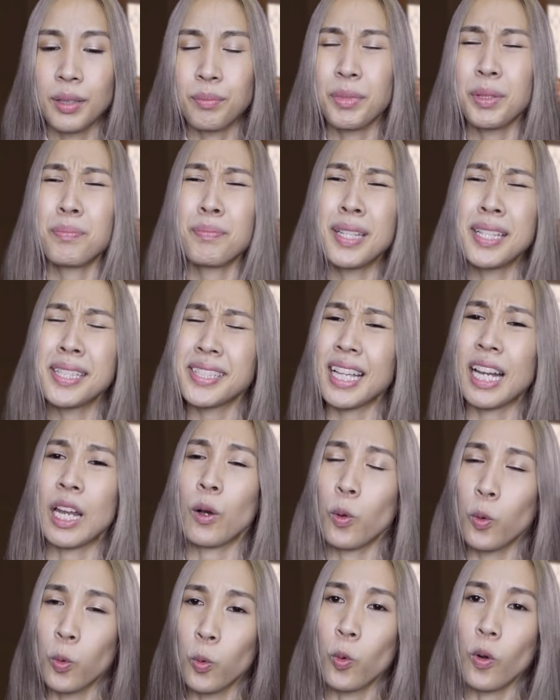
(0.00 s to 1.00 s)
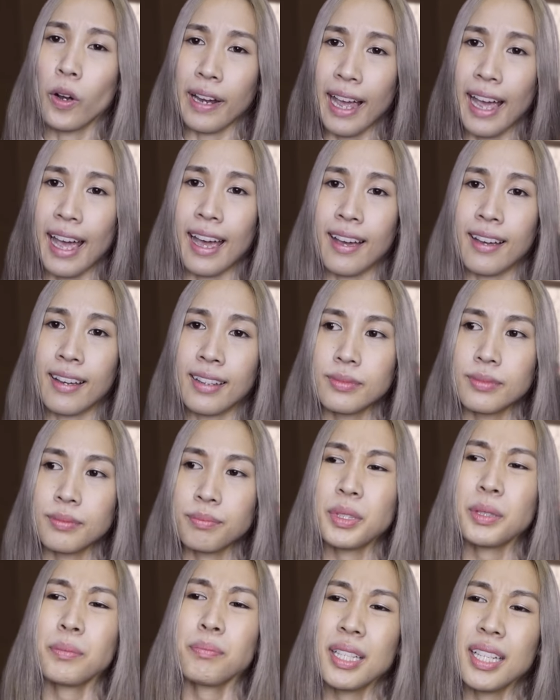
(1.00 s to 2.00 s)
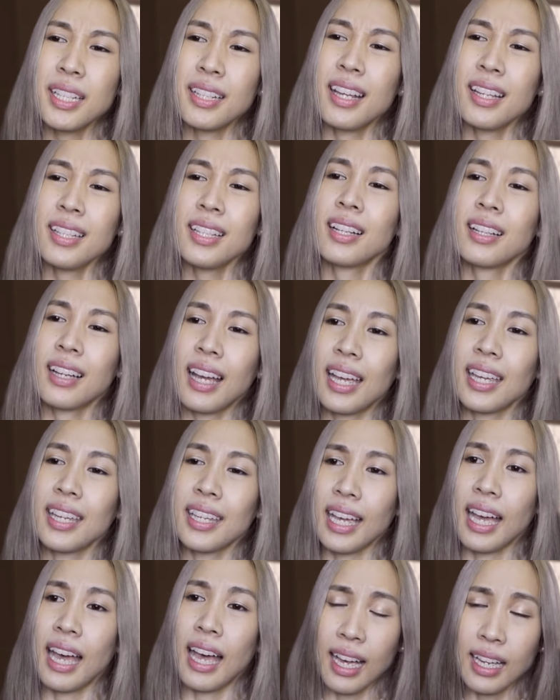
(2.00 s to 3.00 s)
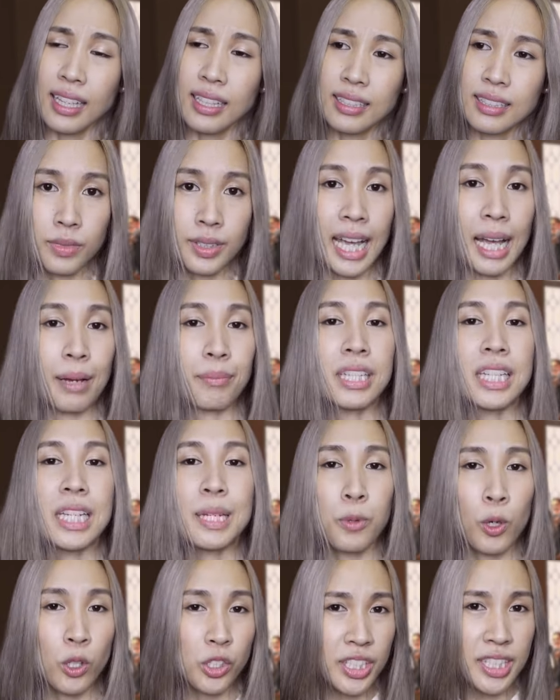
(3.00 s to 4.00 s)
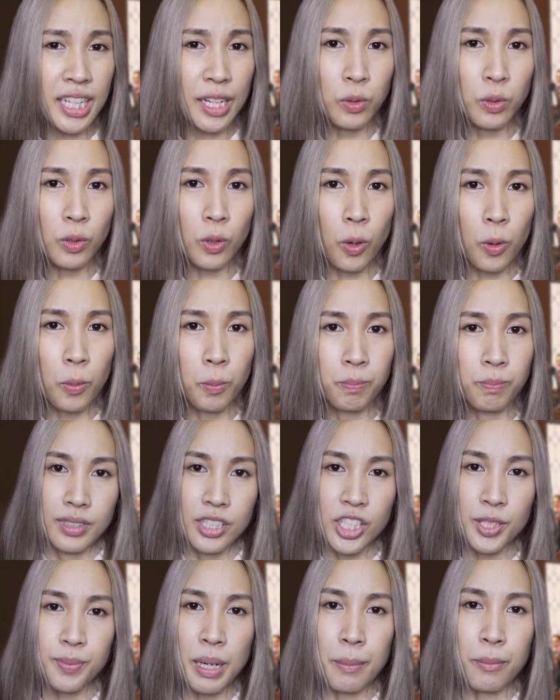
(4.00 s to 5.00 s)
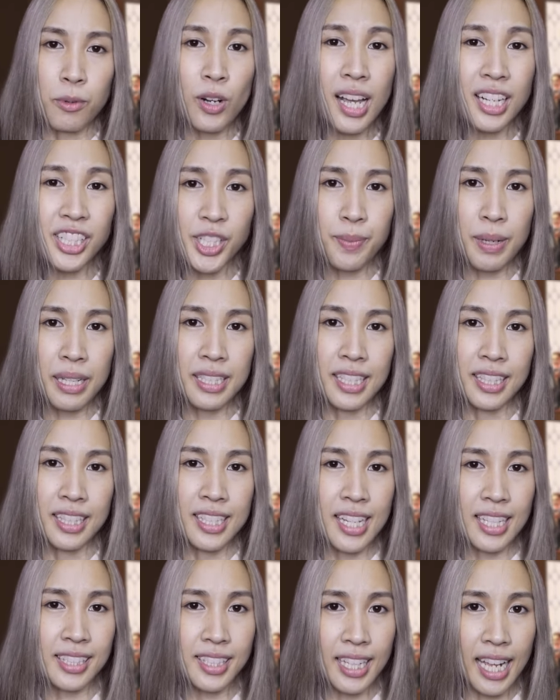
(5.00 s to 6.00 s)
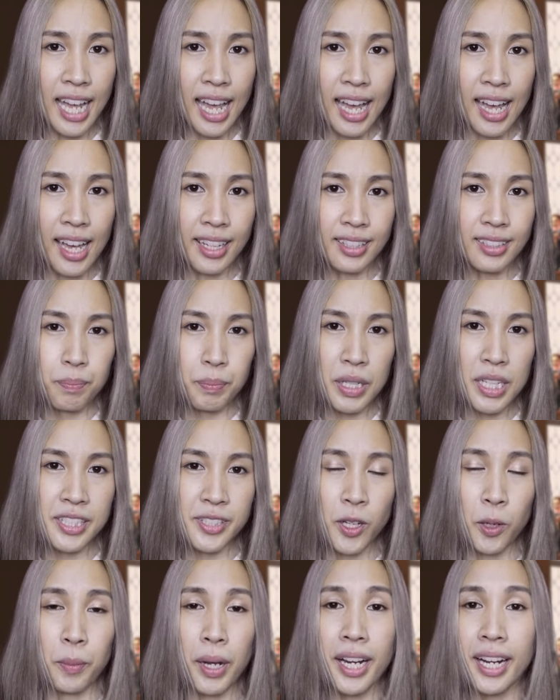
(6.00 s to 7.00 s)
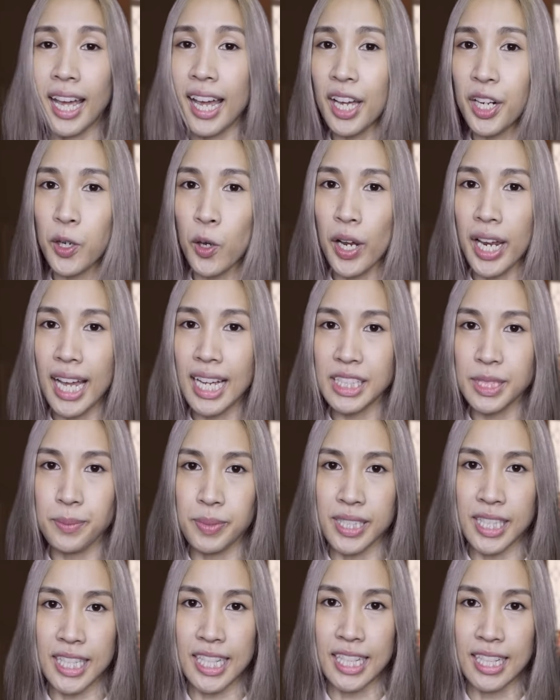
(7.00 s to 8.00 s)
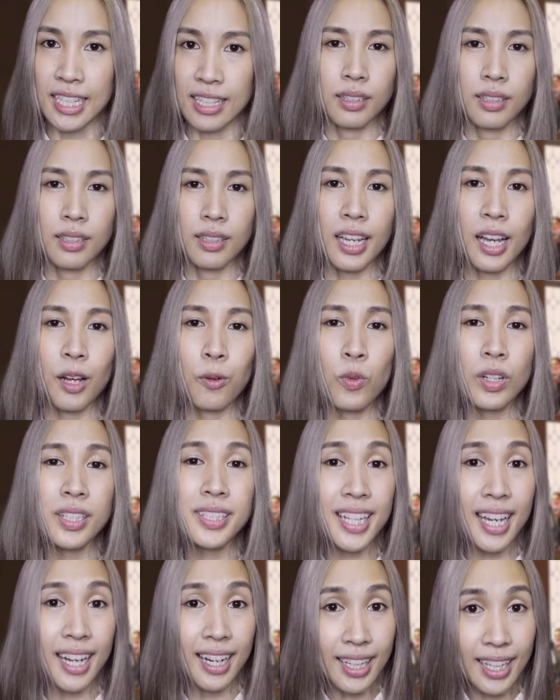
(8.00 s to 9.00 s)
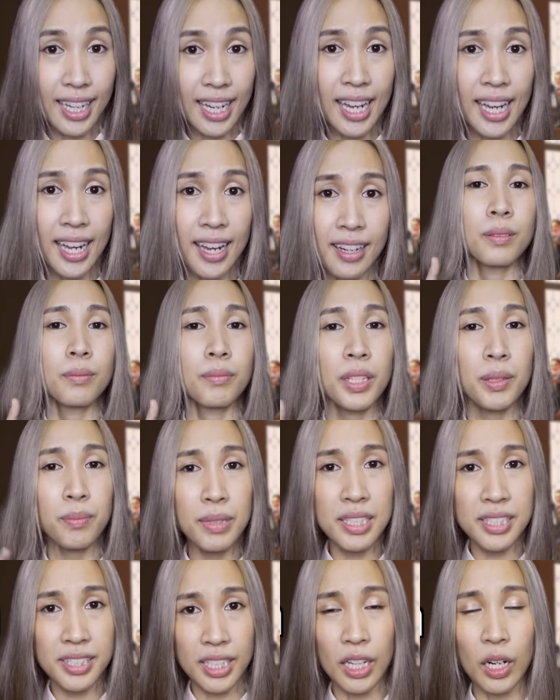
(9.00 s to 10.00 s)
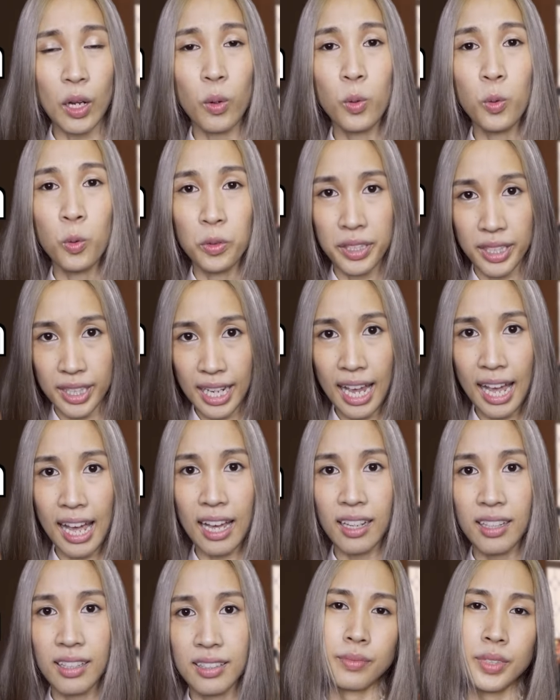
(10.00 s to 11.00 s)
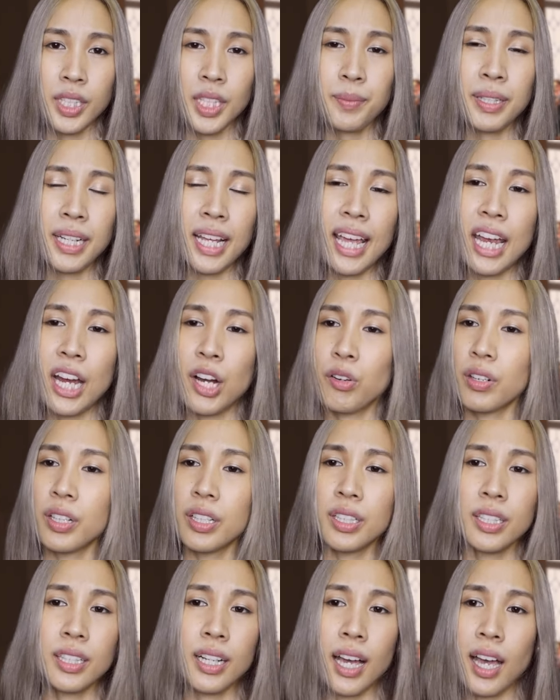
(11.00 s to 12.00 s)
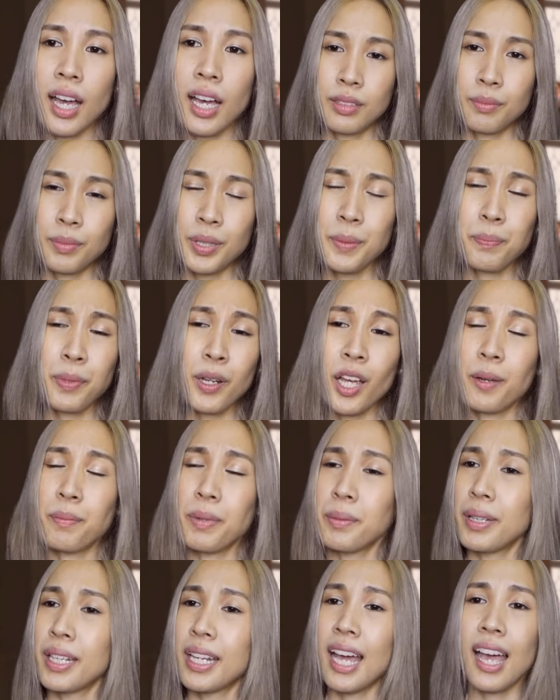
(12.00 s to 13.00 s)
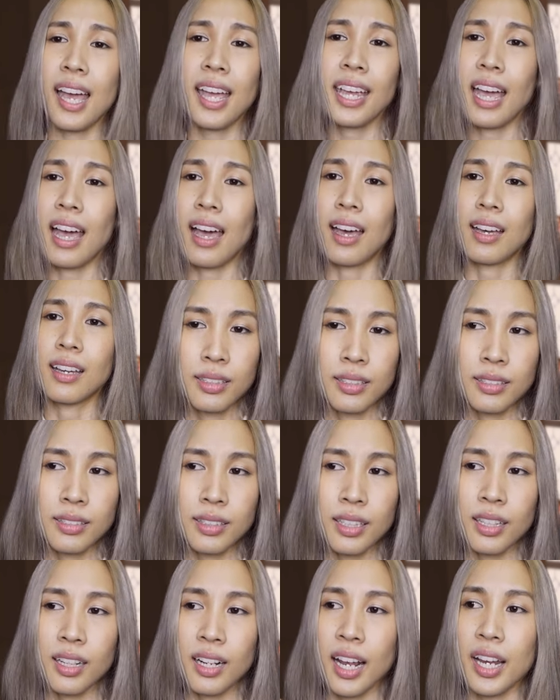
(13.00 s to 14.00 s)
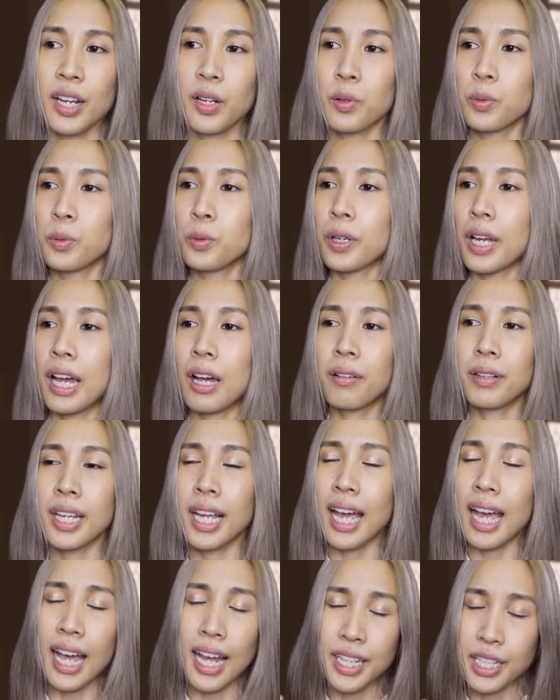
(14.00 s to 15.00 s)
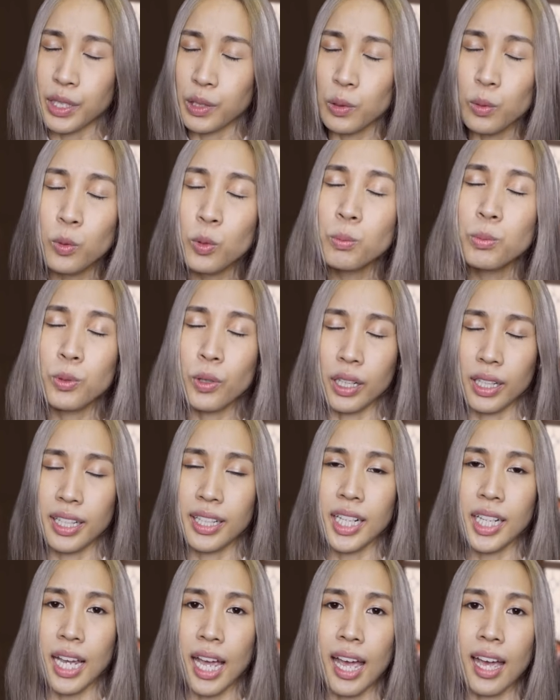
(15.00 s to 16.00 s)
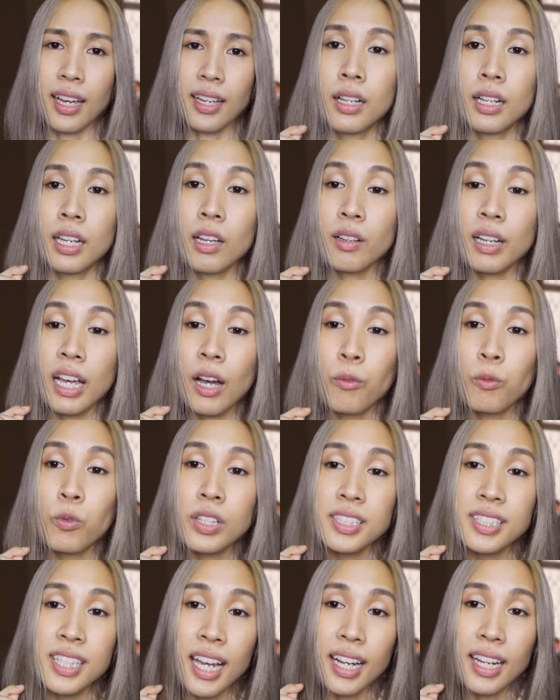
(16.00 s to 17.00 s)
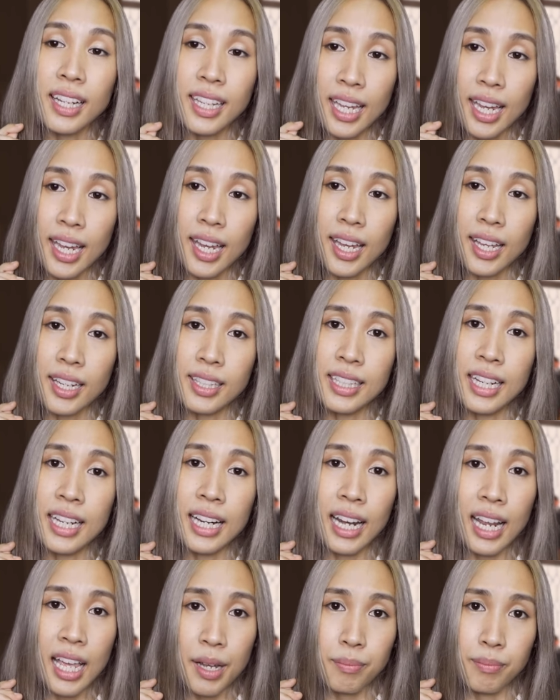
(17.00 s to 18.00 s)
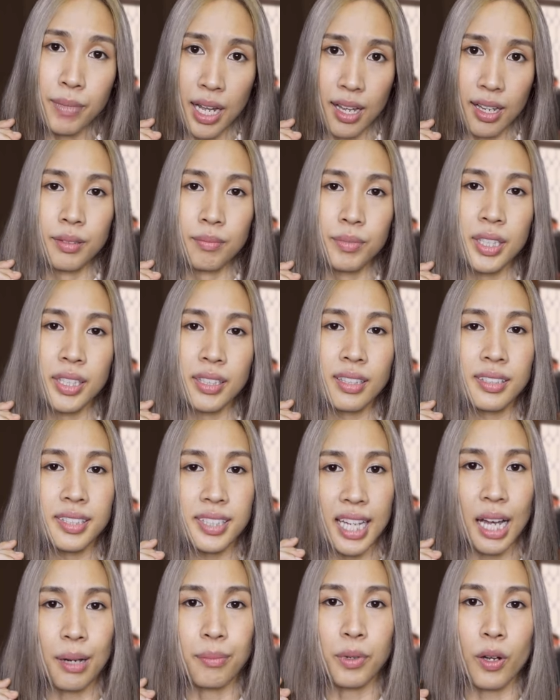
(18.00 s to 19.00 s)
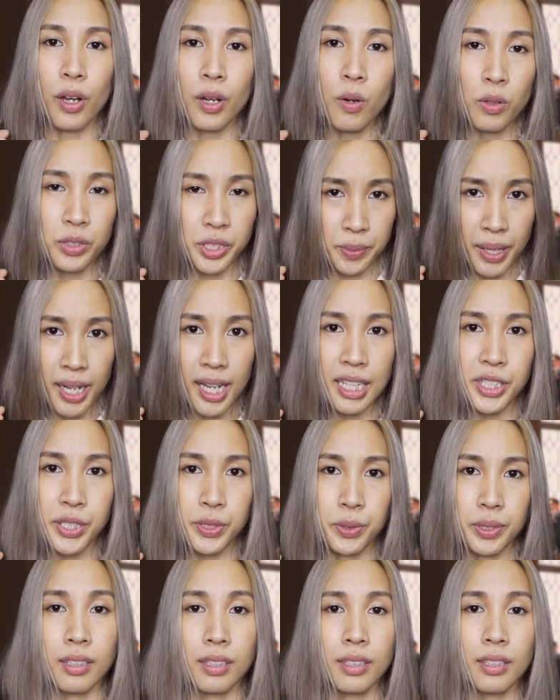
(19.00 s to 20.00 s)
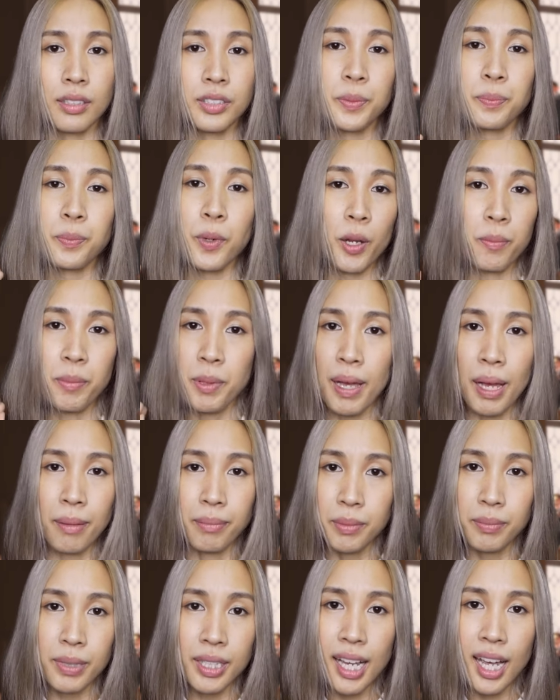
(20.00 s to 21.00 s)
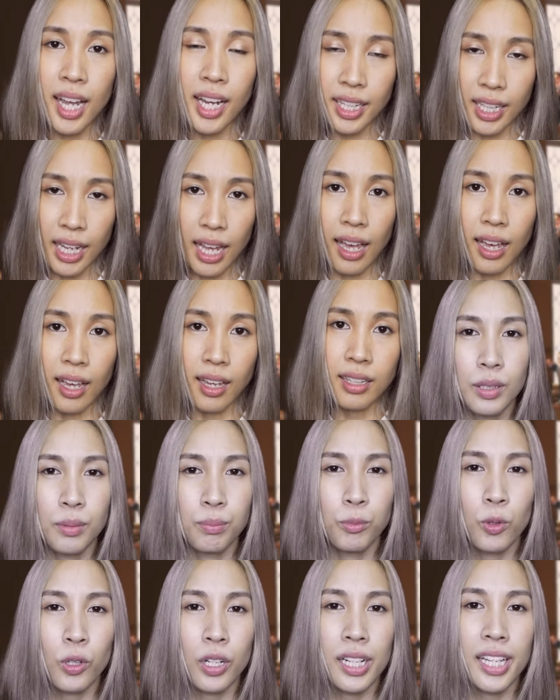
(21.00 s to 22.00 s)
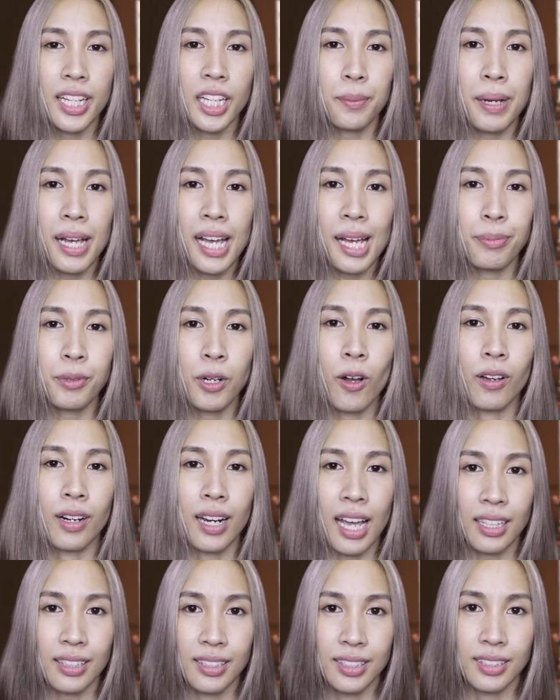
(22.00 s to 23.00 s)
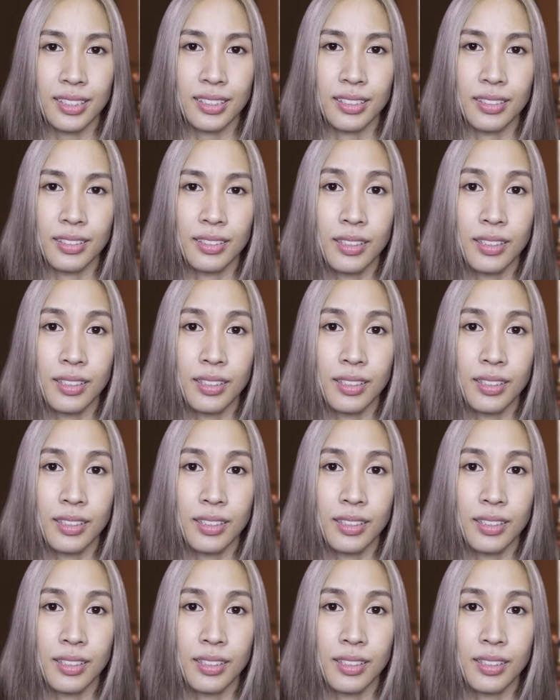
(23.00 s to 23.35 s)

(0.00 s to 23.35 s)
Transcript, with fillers: มันมีสระอุค่ะมันมีได้ยังไงคะตามที่พจนานุกรมฉบับราชบัณฑิตยสถานปี สองพันห้าร้อยห้าสิบสี่ คำว่าสังเกตไม่มีสระอุนะคะนี่มัน error อ่ะพี่ปล่อยไปไม่ได้ค่ะถ้าใครรู้เข้านี่อายันลูกบวชเลยนะคะแล้วคำว่าสังเกตในเล่มอ่ะมีตั้งสามร้อยหกสิบห้าจุดเราจะปล่อยไปแบบนั้นไม่ได้นะคะบุคลิกภาพของลักษณ์หนึ่ง